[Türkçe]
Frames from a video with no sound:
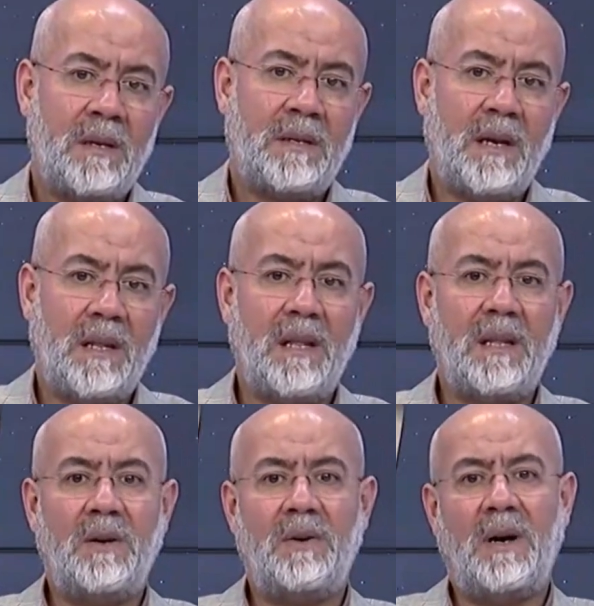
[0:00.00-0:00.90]

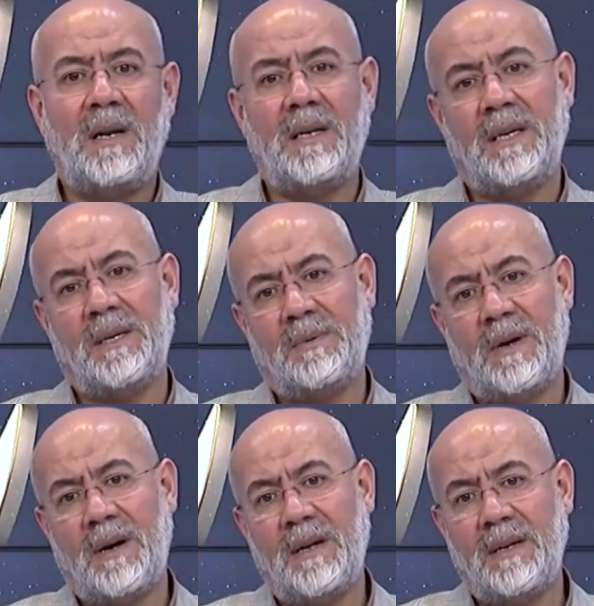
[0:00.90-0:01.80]
sallallahu aleyhi ve
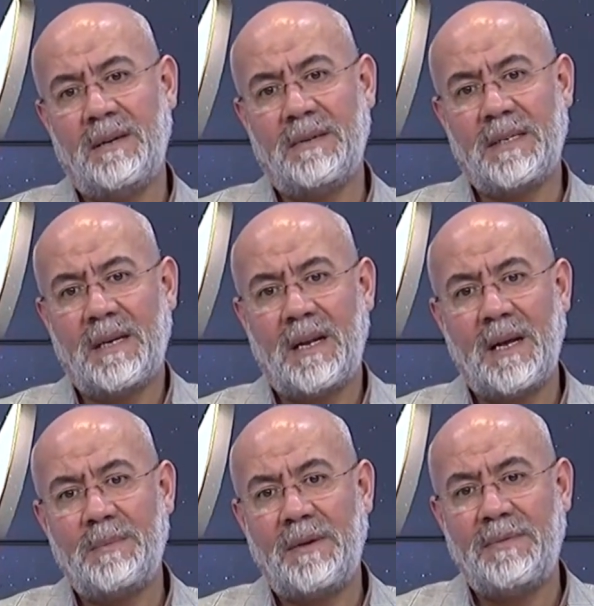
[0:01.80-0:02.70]
aleyhi ve
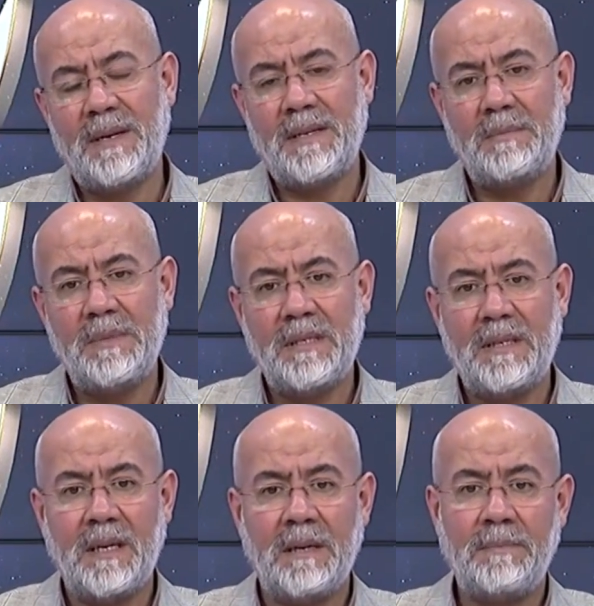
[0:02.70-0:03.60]
sellem Efendimiz
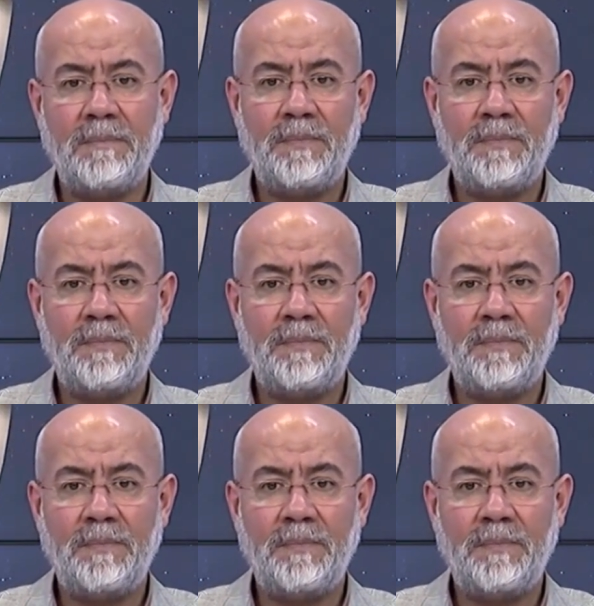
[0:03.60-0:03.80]
de